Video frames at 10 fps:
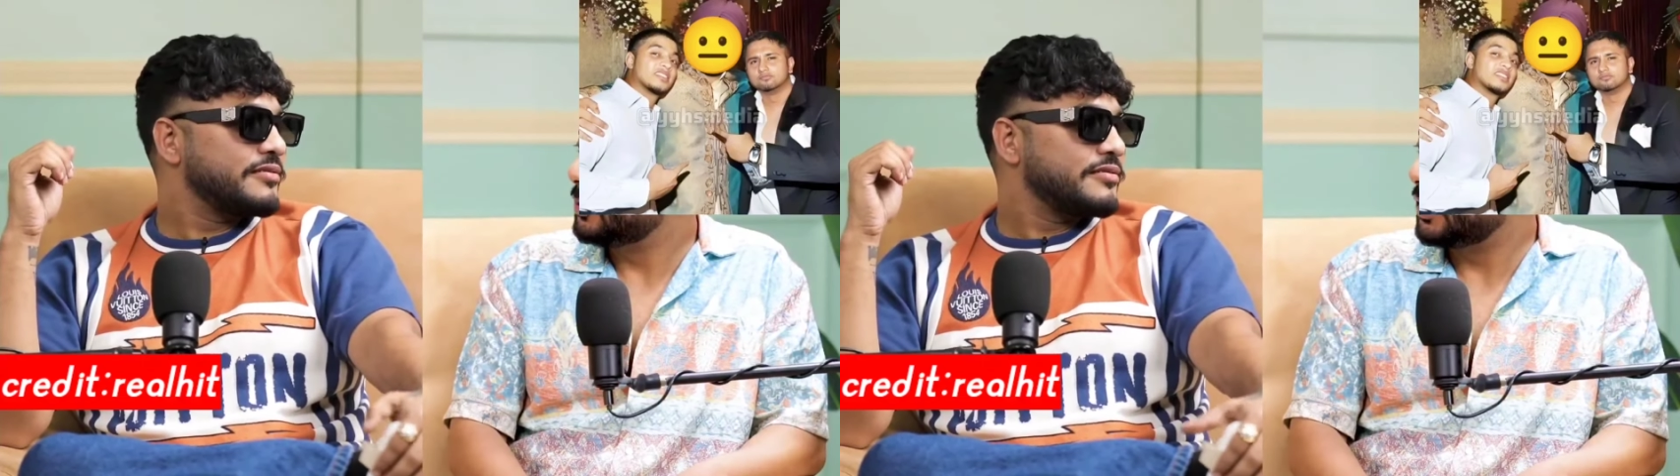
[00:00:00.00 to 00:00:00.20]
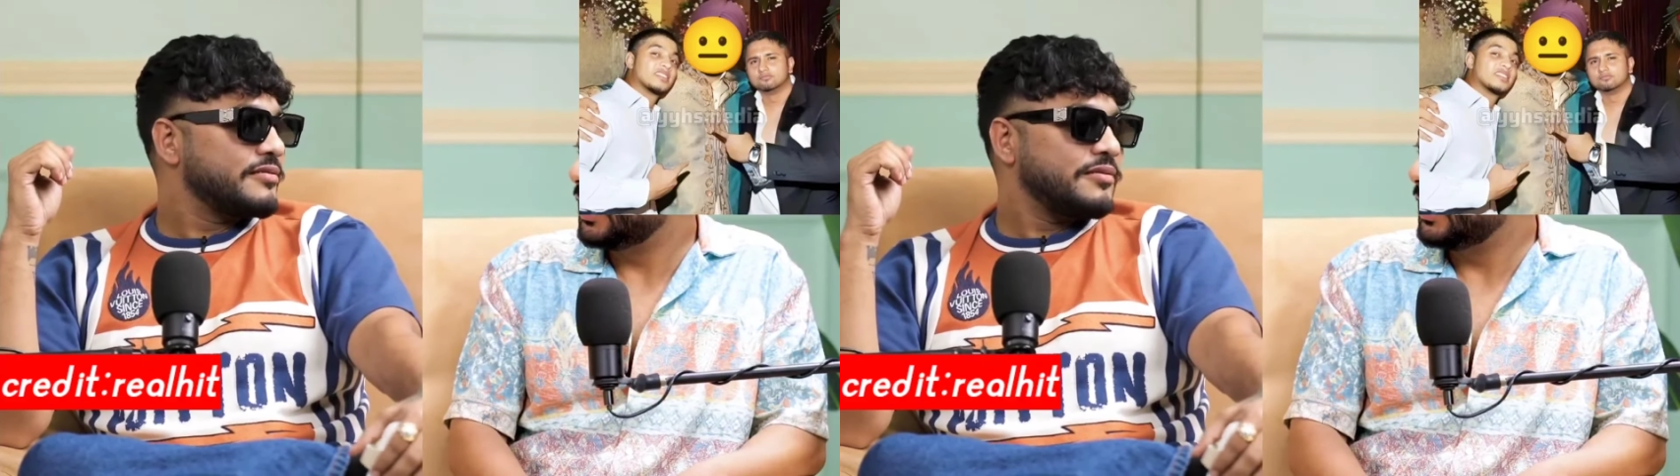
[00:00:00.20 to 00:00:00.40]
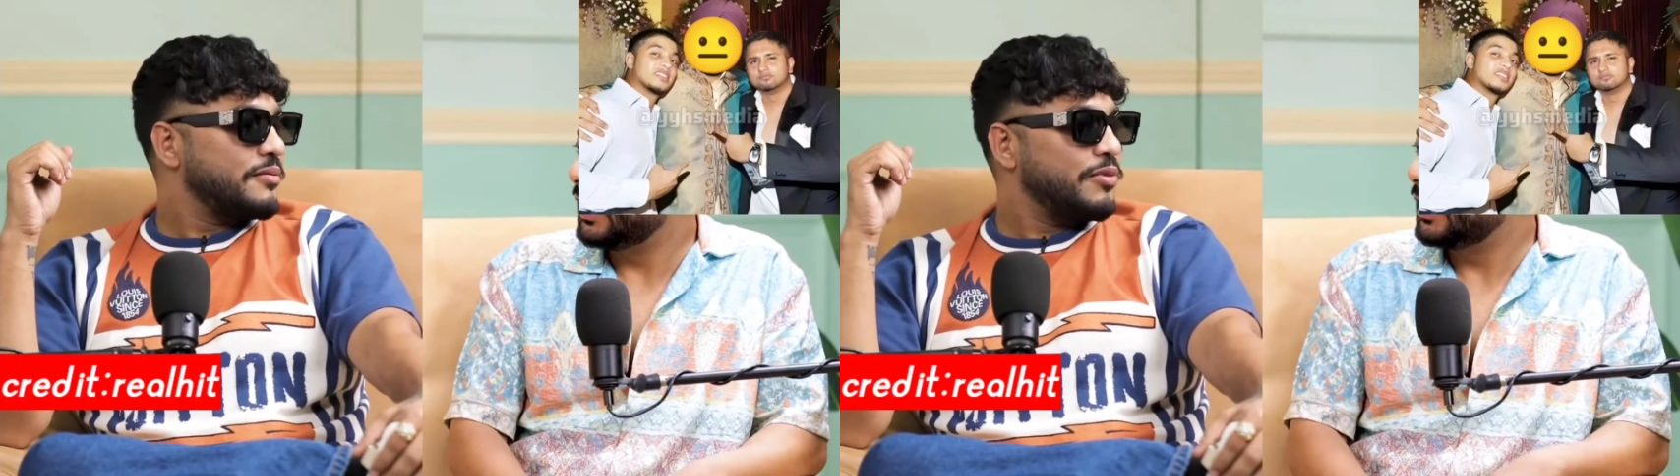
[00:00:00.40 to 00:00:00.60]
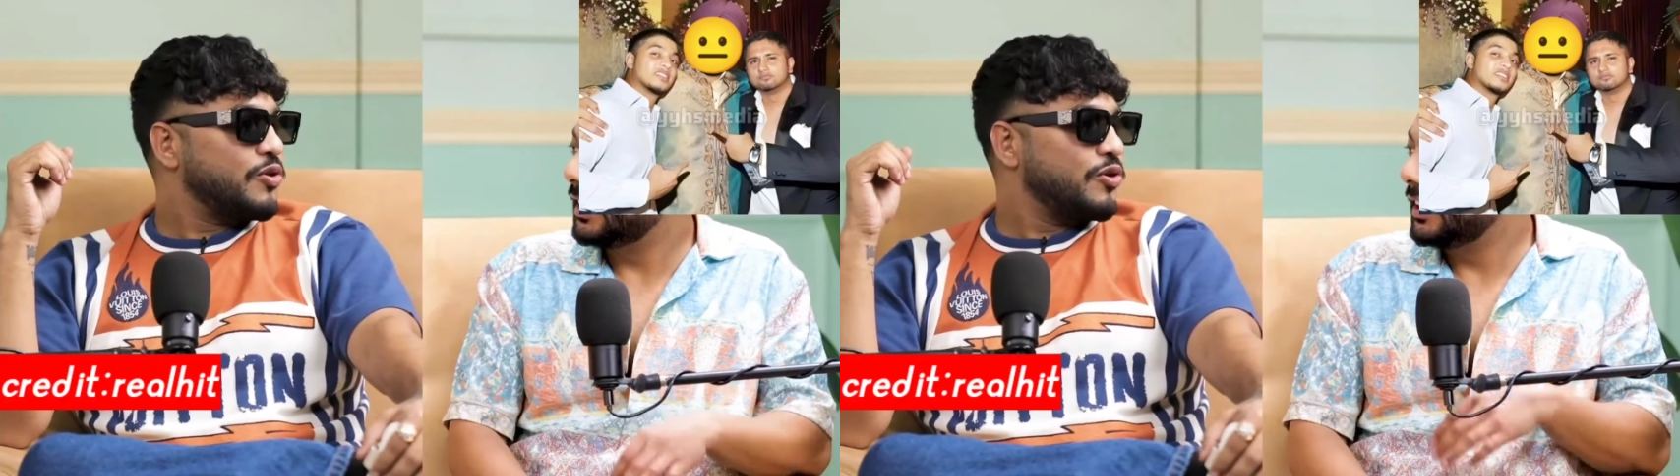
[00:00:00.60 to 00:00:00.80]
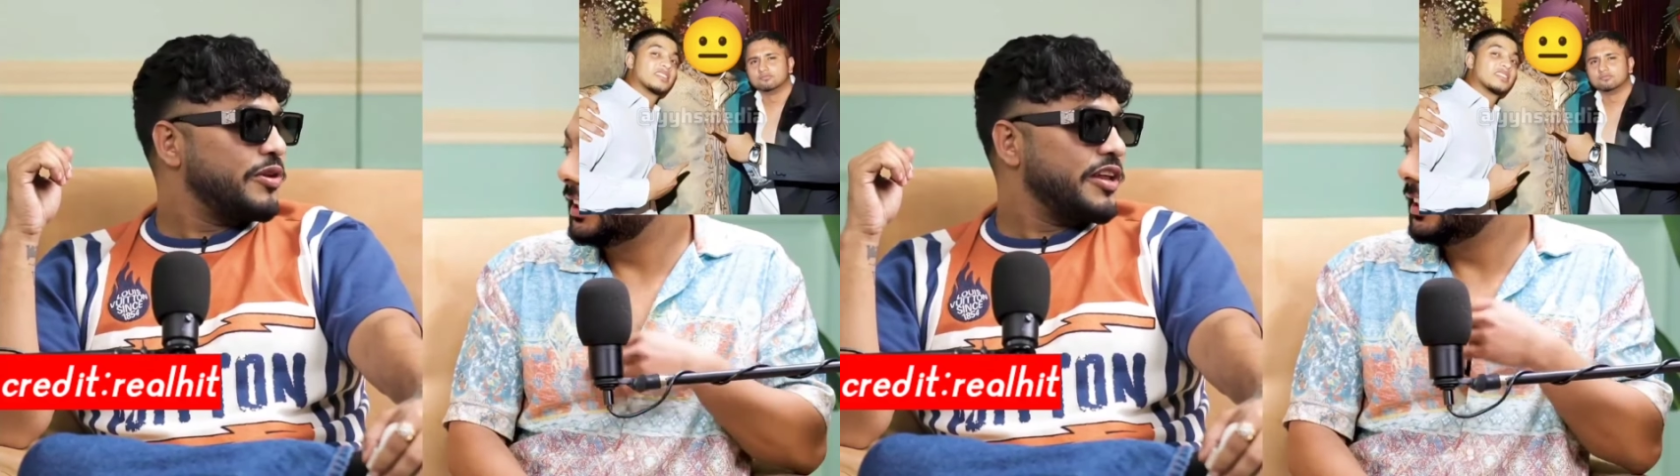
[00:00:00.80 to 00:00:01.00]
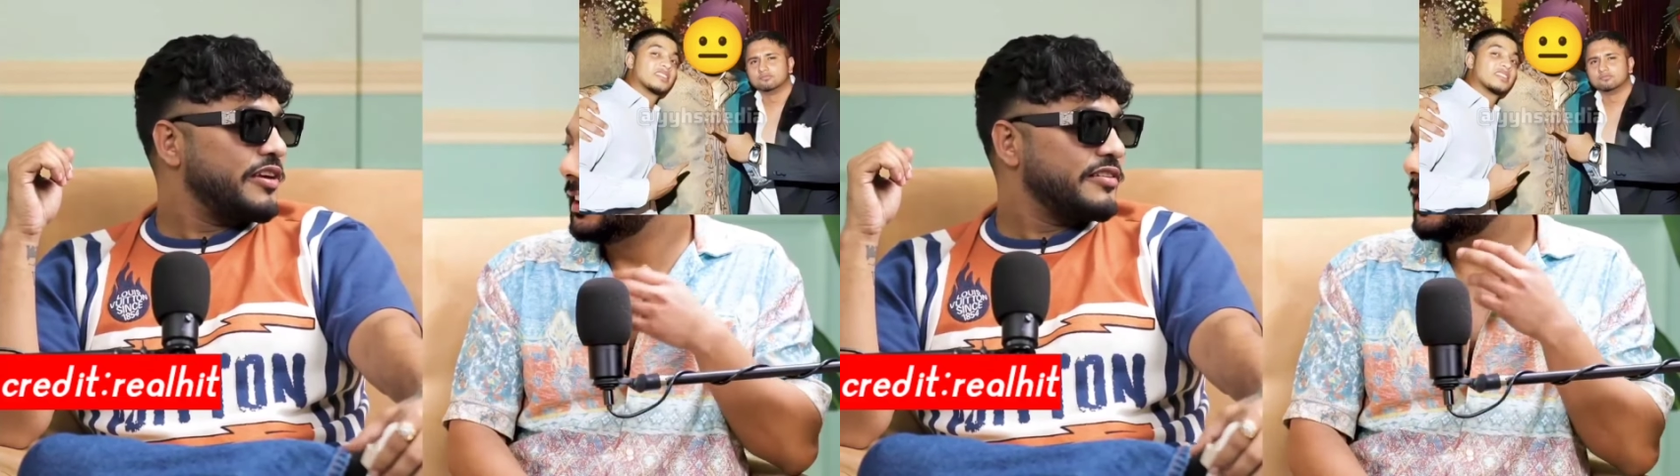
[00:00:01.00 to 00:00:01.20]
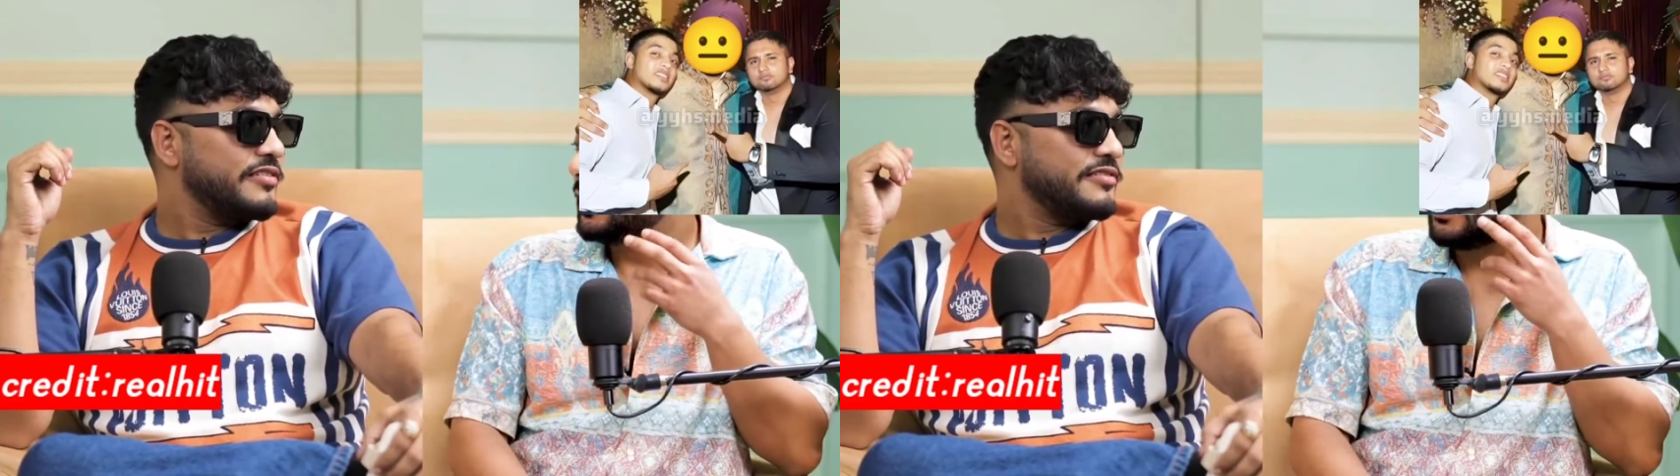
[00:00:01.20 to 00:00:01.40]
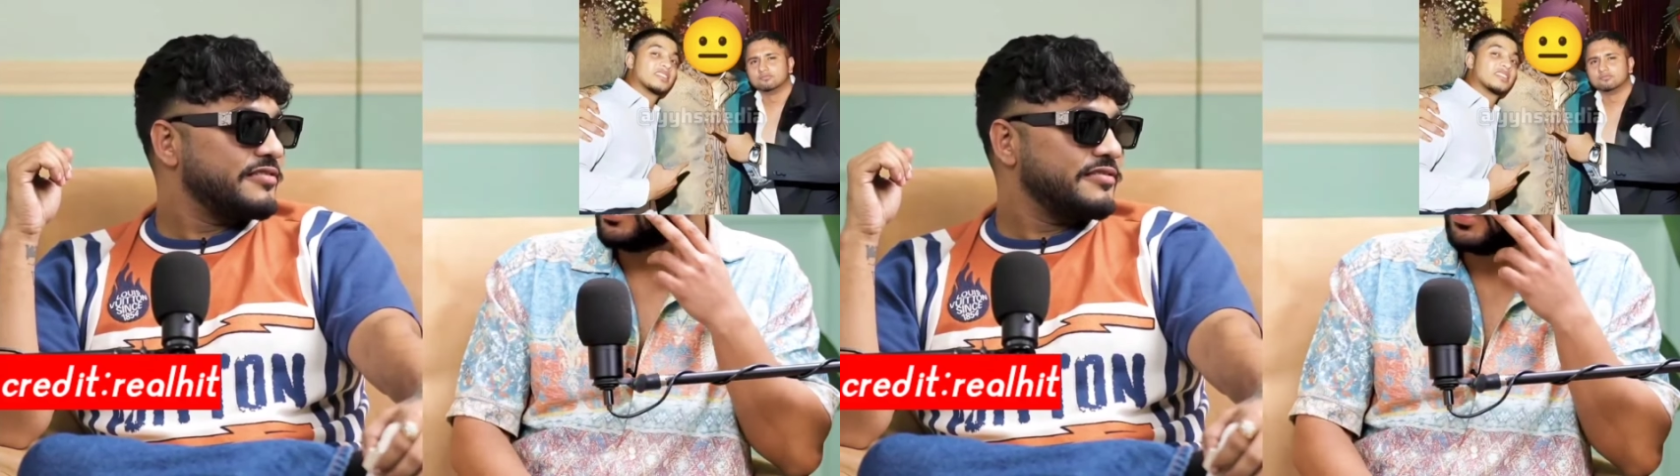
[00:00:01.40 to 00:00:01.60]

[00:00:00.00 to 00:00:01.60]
मुश्किल नहीं है बिल्कुल भी नहीं है